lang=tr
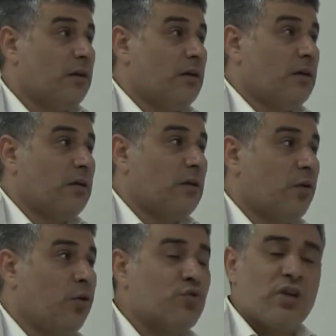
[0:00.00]
e, ee,
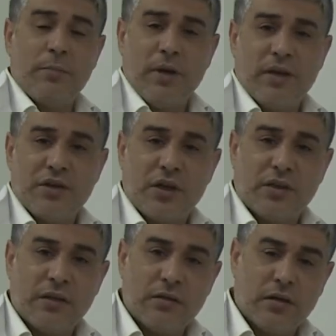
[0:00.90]
ÖSYM gerçekten